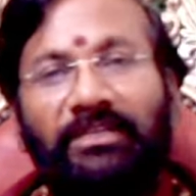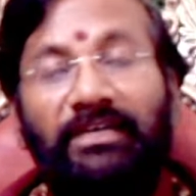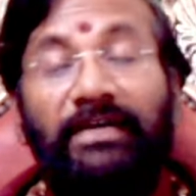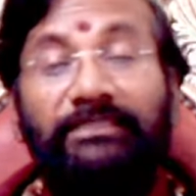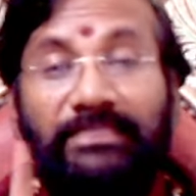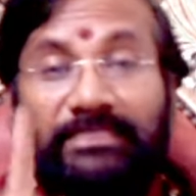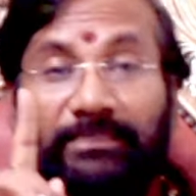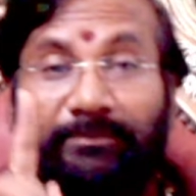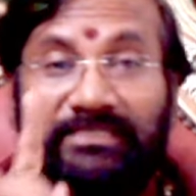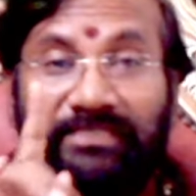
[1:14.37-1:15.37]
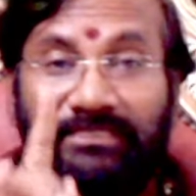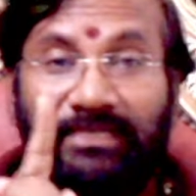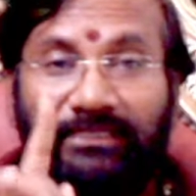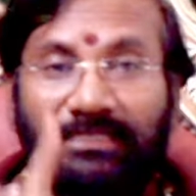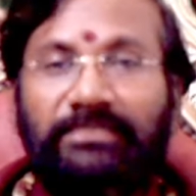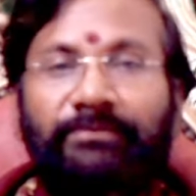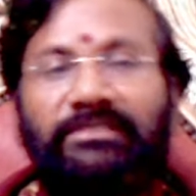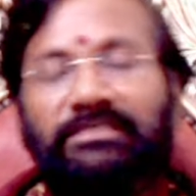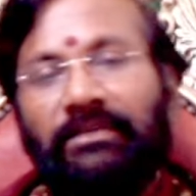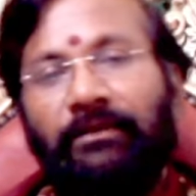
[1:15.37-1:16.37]
అది సమస్య జాతక
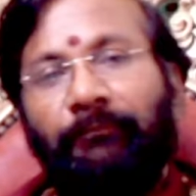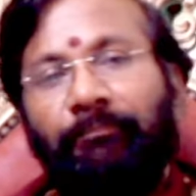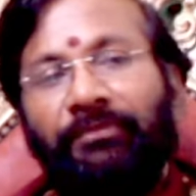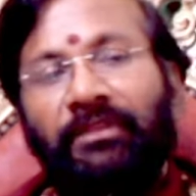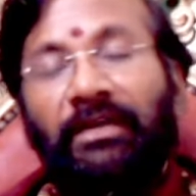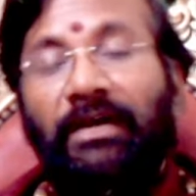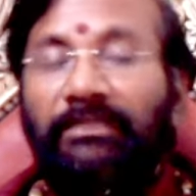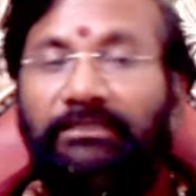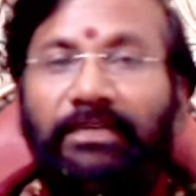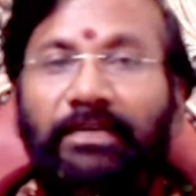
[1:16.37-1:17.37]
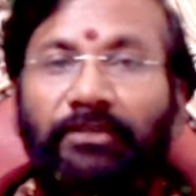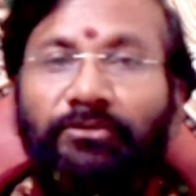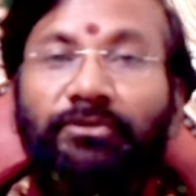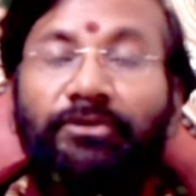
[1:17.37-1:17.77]
సమస్య అంతేకాదు